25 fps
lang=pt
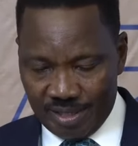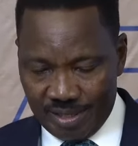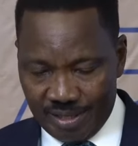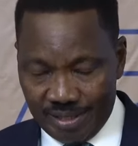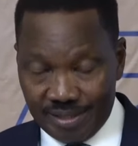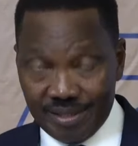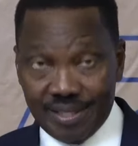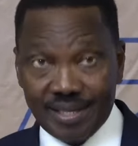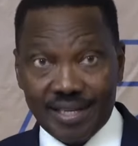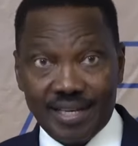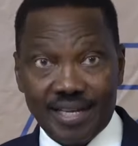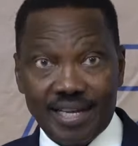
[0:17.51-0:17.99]

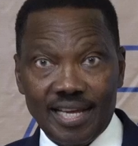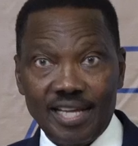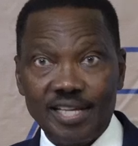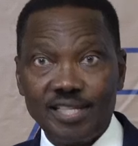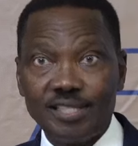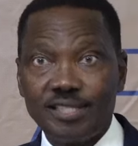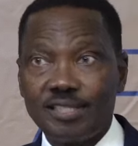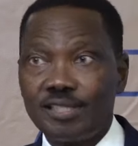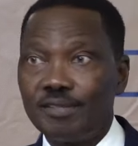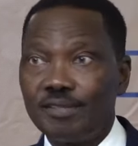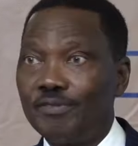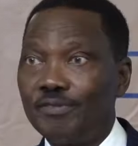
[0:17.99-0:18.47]
de
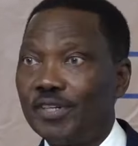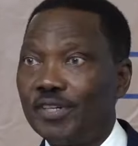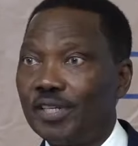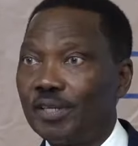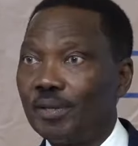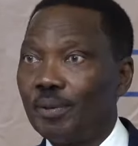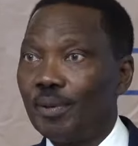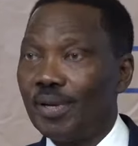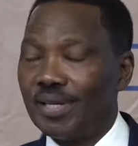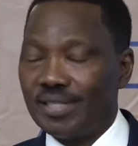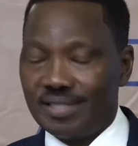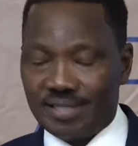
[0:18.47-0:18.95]

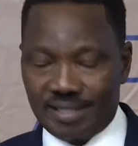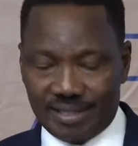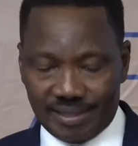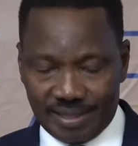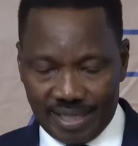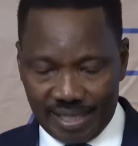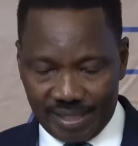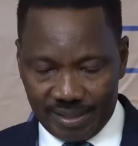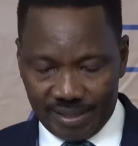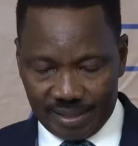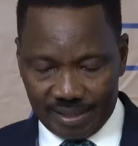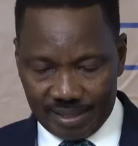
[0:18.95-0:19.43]

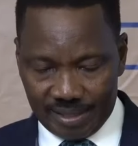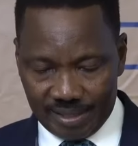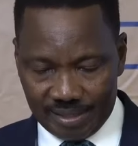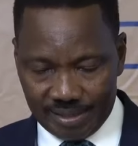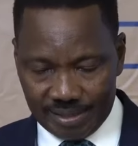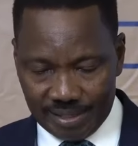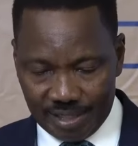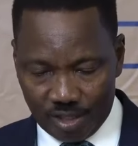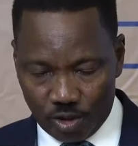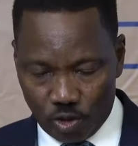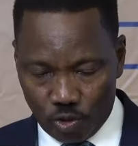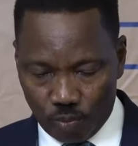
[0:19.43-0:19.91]

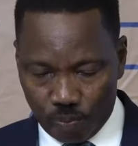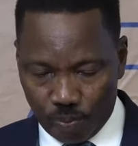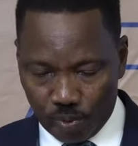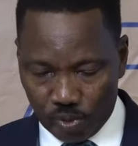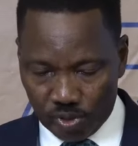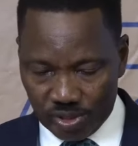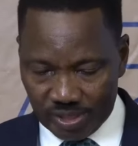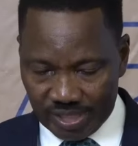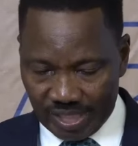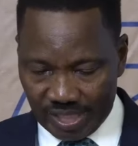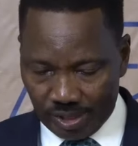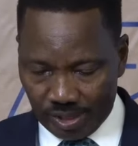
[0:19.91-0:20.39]

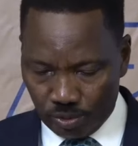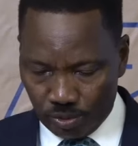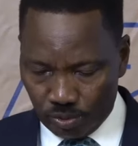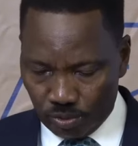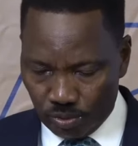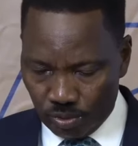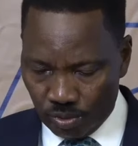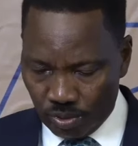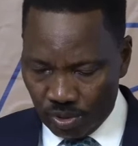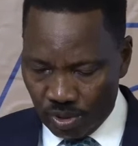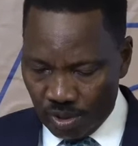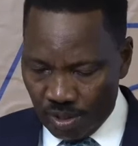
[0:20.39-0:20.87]
15,75%
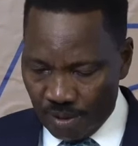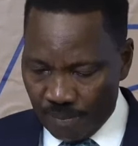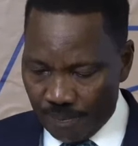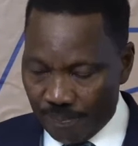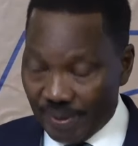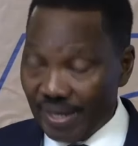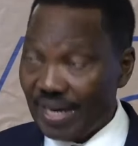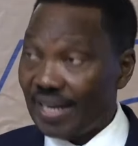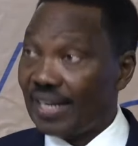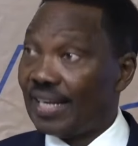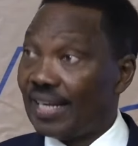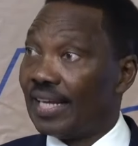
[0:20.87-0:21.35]

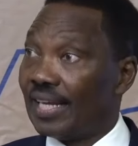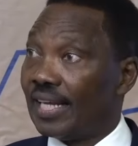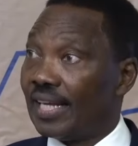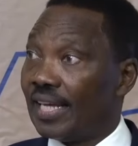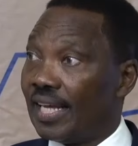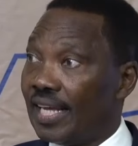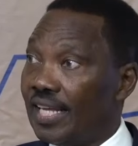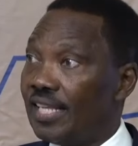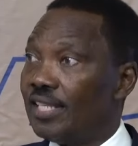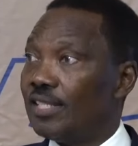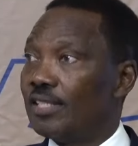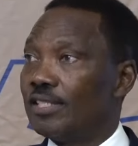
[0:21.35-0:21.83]
para
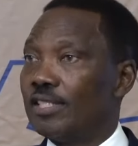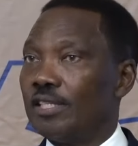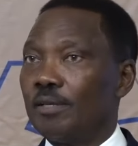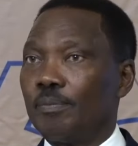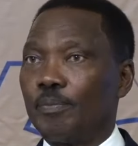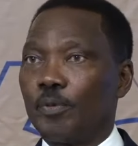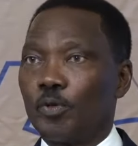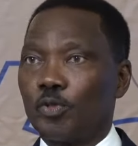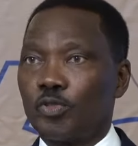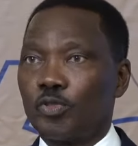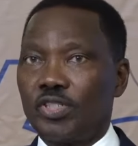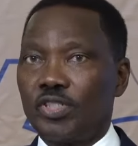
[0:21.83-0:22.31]

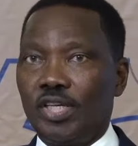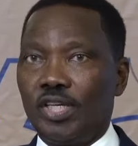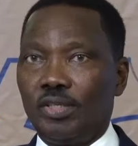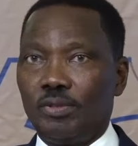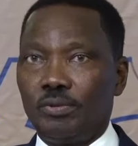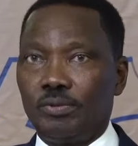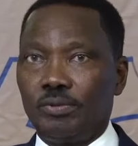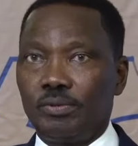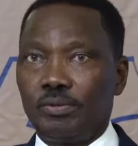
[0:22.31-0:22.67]
15%.